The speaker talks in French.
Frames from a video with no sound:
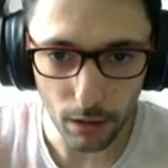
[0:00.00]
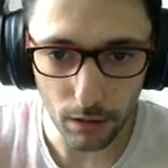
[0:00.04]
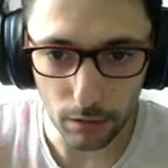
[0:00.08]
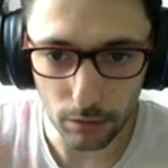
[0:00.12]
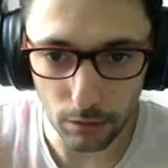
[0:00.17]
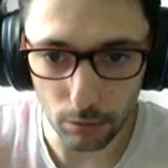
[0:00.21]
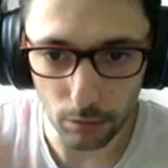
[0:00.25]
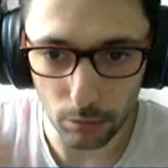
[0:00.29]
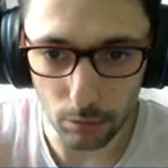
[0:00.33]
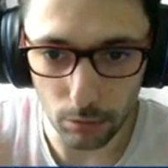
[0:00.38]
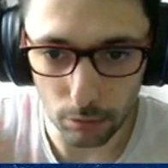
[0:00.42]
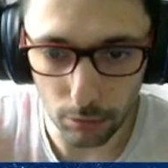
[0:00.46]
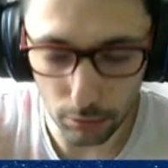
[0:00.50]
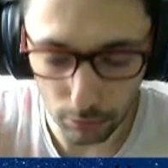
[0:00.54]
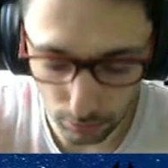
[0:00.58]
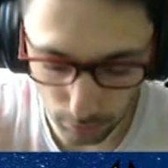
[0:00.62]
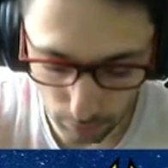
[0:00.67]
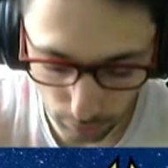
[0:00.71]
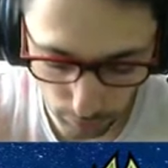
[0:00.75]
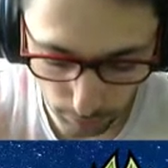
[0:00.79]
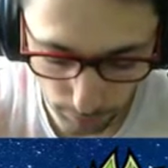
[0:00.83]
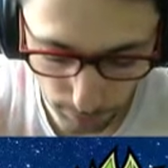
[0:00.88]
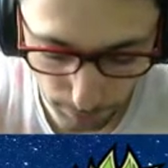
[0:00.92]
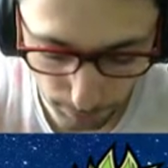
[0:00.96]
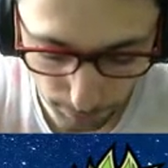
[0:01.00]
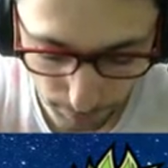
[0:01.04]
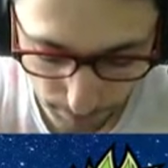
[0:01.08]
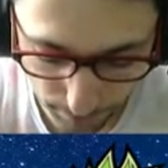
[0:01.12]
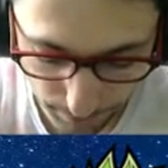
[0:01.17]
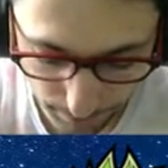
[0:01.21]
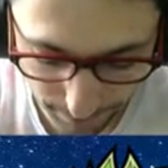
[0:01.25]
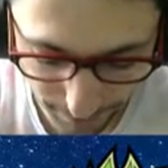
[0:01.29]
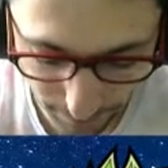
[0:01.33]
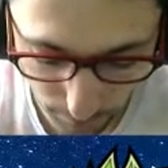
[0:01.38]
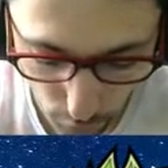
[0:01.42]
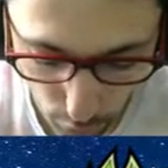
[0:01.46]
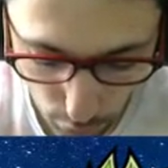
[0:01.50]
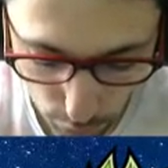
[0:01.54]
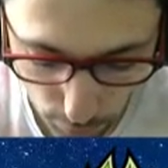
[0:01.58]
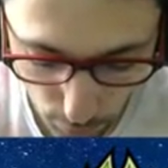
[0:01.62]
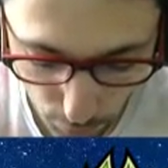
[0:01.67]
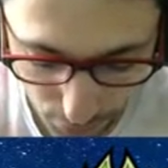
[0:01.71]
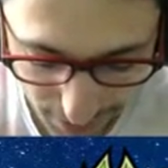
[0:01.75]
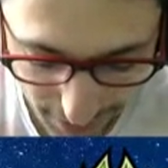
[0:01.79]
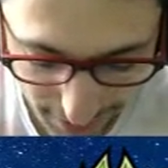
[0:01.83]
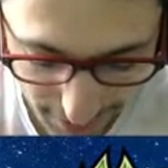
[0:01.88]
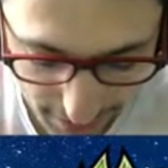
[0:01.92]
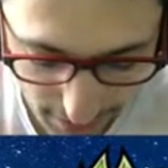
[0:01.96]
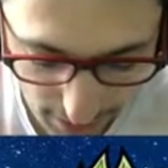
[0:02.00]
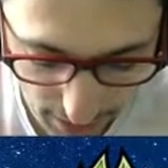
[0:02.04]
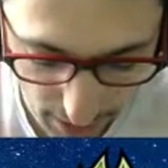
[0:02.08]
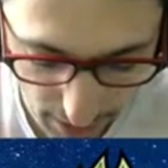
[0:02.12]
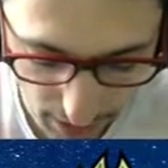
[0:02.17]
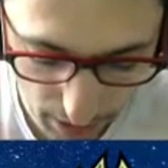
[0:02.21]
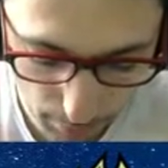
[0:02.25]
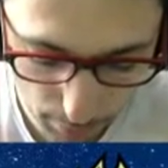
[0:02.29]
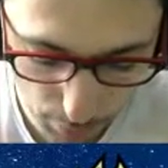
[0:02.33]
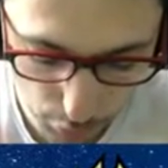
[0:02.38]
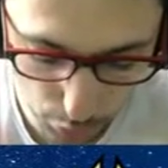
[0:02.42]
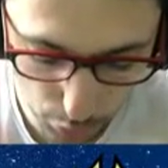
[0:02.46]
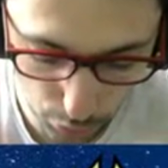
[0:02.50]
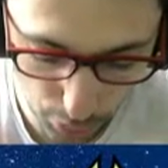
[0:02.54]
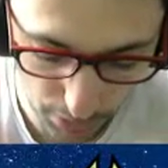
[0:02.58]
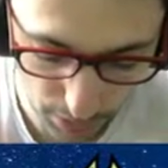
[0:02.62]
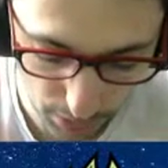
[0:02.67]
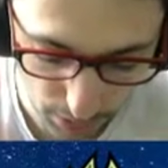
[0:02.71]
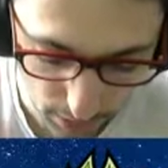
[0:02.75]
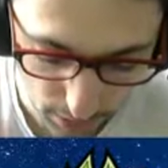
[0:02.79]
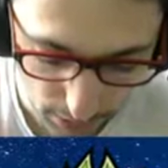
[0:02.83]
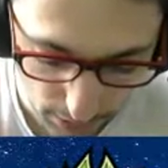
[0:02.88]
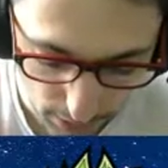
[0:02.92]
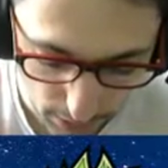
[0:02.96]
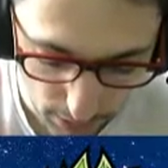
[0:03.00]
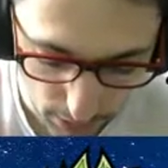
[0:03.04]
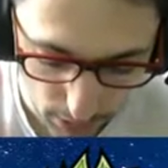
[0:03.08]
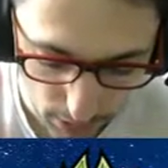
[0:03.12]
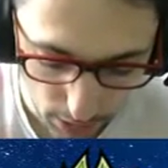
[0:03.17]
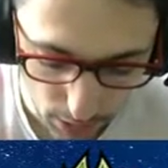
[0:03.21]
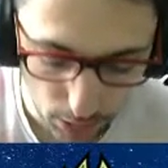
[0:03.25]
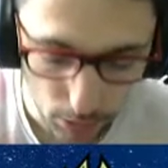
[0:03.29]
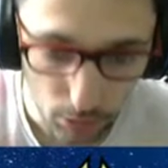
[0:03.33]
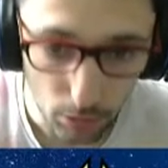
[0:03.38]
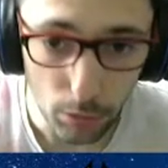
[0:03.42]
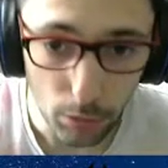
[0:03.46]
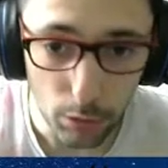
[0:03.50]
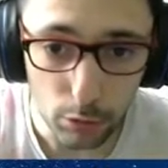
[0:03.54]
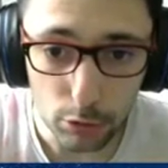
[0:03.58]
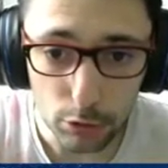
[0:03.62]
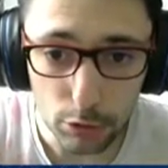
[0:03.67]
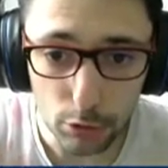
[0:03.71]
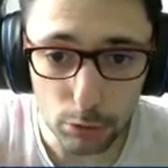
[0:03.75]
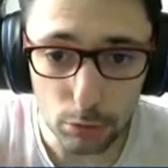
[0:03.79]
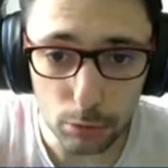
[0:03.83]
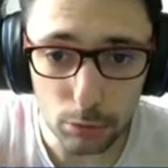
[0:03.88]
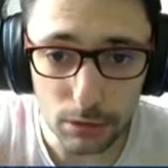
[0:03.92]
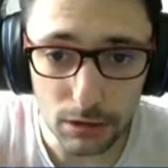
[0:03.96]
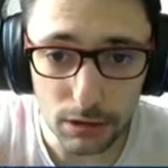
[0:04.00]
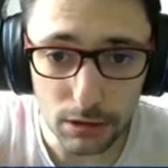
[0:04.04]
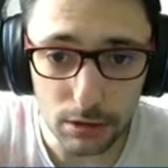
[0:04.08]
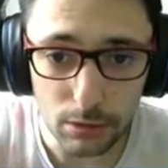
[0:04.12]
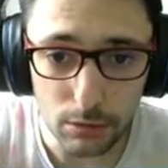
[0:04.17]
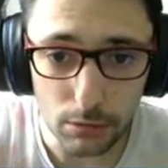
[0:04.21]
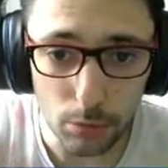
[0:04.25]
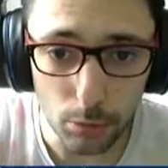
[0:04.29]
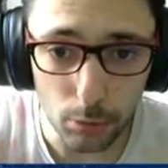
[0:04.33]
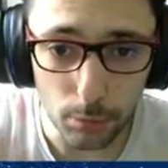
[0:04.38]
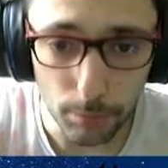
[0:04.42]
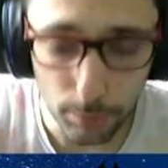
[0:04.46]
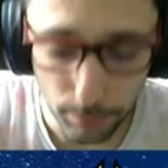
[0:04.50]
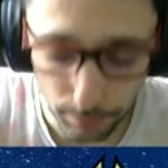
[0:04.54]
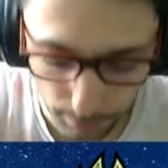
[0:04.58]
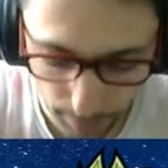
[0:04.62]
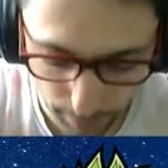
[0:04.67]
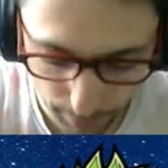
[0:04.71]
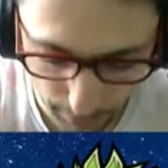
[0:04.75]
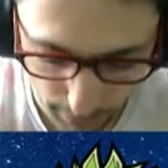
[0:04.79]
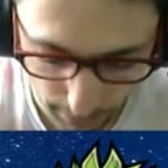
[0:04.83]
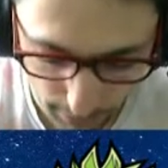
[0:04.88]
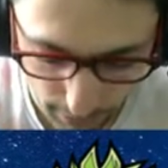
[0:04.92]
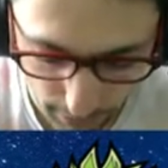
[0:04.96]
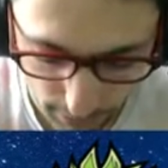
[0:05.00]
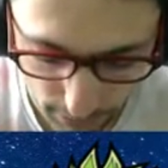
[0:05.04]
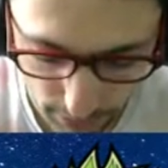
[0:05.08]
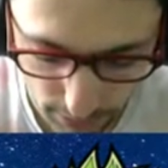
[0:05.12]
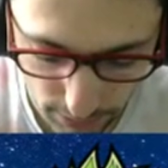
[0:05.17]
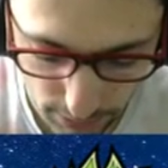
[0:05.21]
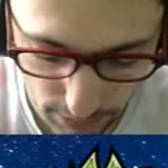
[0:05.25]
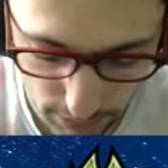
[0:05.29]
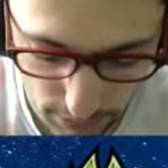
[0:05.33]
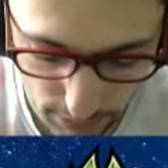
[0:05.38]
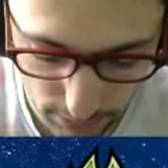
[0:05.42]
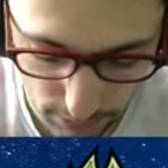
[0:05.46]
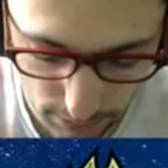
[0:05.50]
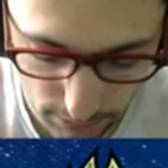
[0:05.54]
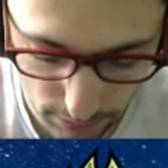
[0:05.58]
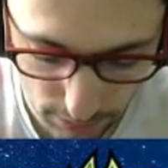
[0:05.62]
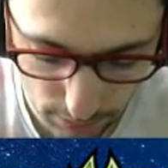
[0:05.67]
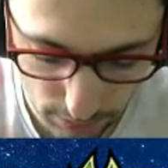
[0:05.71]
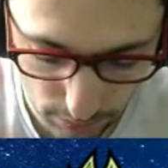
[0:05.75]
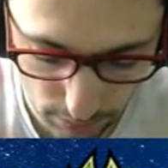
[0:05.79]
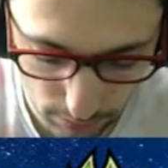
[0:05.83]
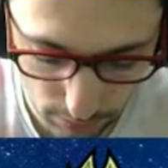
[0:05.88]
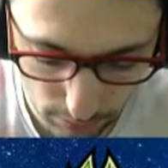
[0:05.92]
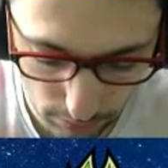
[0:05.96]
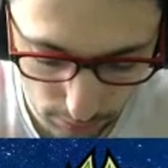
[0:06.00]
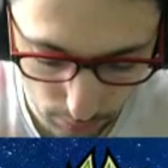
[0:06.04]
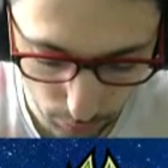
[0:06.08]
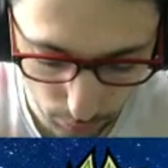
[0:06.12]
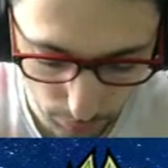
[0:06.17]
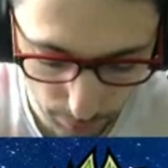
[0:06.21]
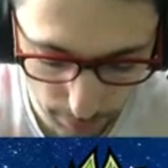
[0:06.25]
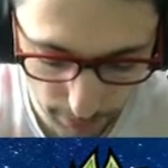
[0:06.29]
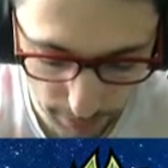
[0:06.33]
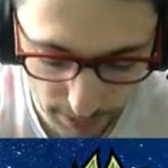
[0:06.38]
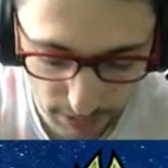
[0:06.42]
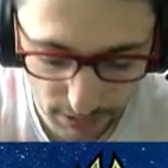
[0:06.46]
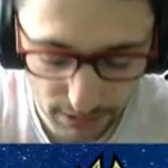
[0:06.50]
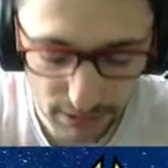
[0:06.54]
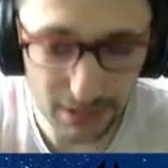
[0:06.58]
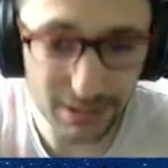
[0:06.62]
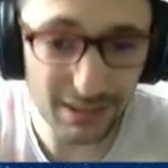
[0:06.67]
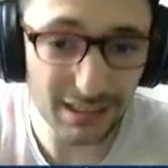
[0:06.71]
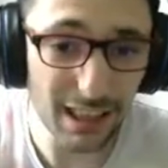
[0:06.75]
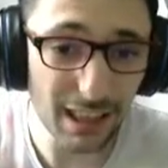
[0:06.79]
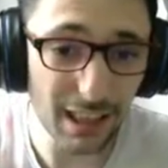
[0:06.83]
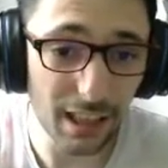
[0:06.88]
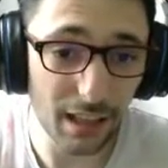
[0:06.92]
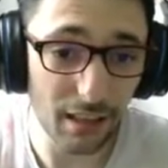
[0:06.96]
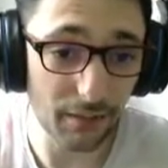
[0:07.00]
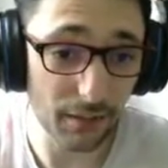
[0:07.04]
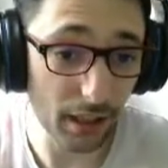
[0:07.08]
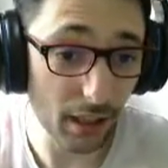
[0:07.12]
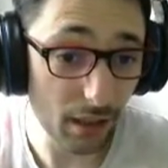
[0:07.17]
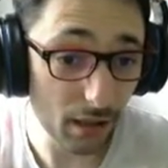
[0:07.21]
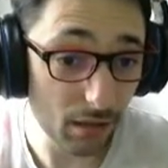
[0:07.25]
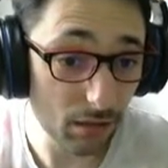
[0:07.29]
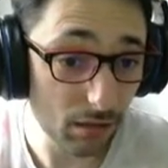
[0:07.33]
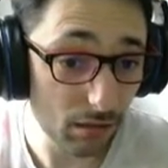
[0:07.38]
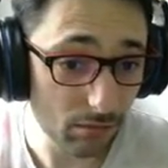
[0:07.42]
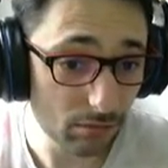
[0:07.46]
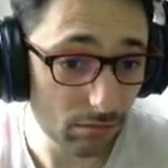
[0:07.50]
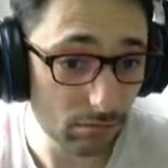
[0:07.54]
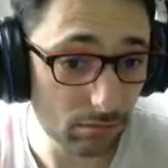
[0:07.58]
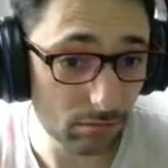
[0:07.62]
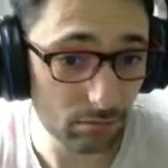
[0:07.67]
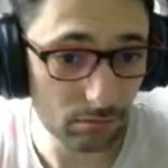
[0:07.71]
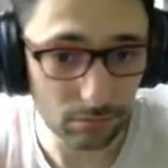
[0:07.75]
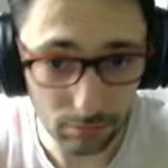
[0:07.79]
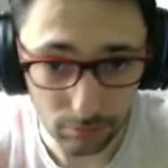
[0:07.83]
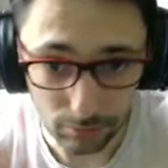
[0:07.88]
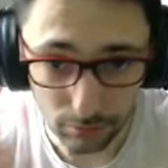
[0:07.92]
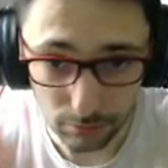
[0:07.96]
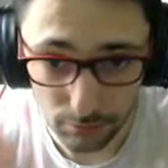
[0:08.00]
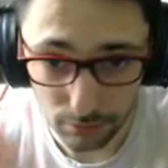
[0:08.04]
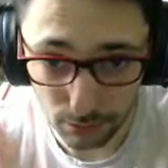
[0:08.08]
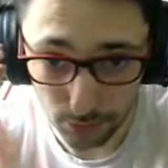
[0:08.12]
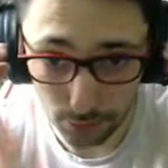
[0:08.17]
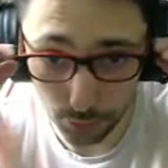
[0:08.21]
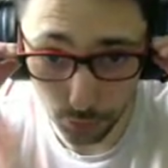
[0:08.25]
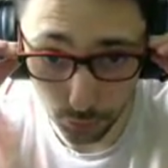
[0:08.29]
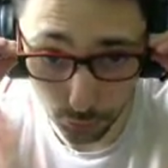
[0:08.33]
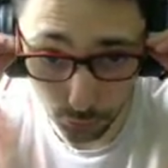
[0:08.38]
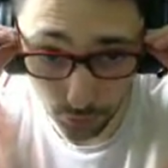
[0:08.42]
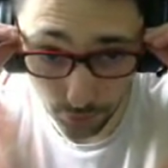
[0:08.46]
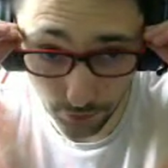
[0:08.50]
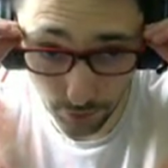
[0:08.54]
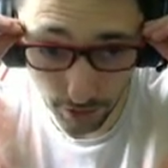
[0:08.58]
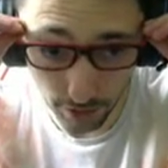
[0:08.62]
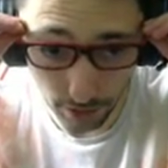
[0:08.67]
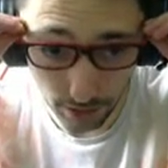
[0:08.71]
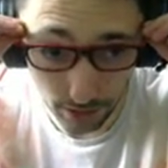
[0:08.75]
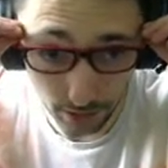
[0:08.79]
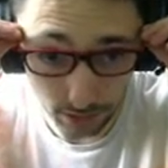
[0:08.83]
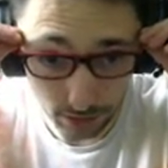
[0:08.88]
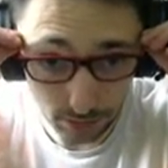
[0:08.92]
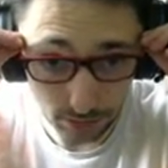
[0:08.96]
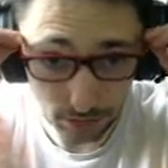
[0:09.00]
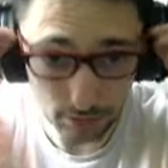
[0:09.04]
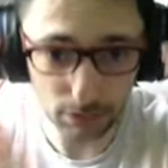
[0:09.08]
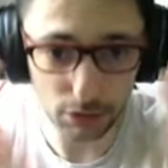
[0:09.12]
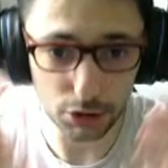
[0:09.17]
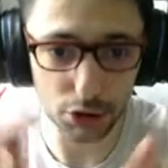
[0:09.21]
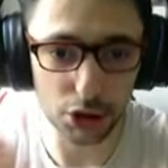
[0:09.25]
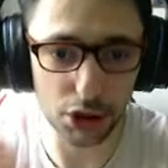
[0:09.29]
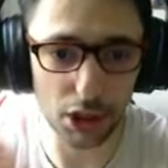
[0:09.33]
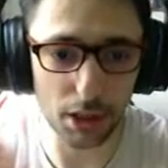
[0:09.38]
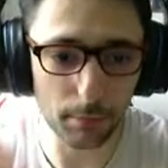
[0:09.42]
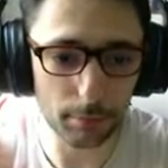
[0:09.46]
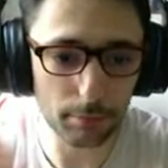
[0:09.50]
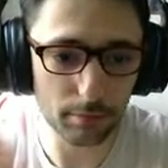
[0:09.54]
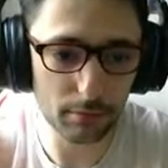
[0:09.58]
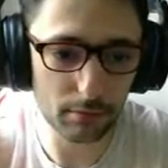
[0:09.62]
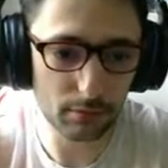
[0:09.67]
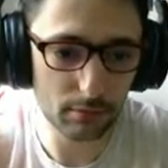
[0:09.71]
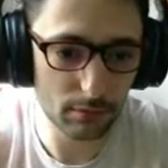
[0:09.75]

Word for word: Donc euh, franchement très agréable à jouer. Ensuite on passe euh, on passe à la verte. Full verte, Jap.